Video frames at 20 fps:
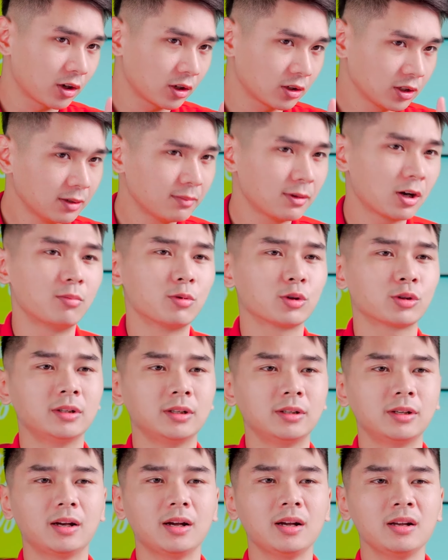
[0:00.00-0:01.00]
nhưng mà có một
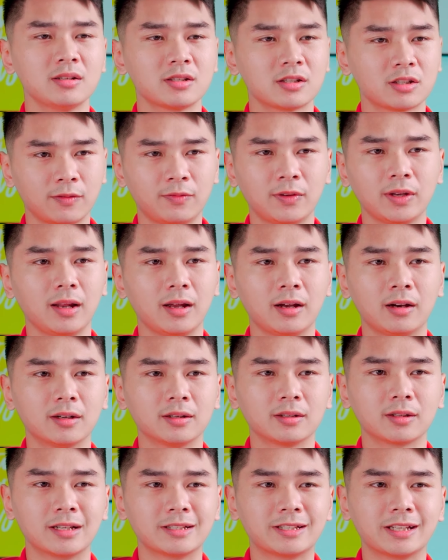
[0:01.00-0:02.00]
thứ nữa Surface lại
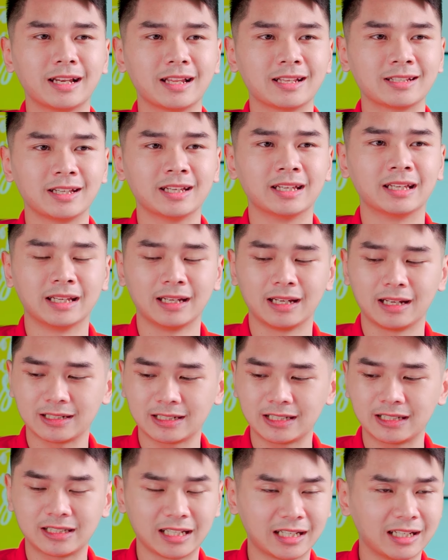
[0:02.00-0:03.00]
hơn đấy chính là gì
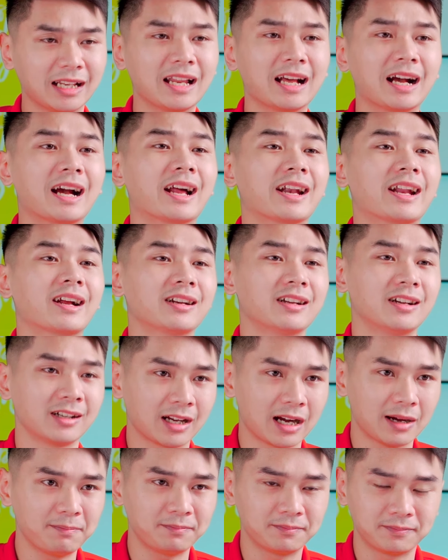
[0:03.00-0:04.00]
chính là khả năng nâng
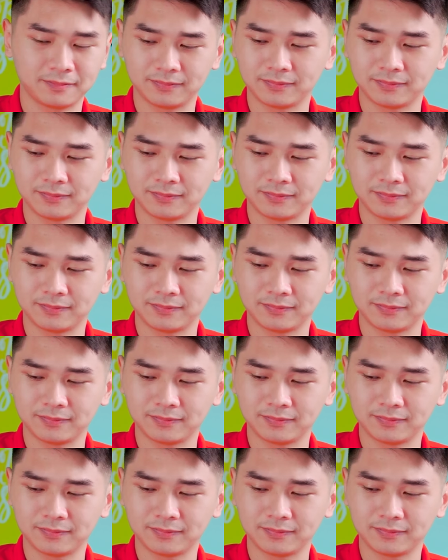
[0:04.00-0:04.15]
cấp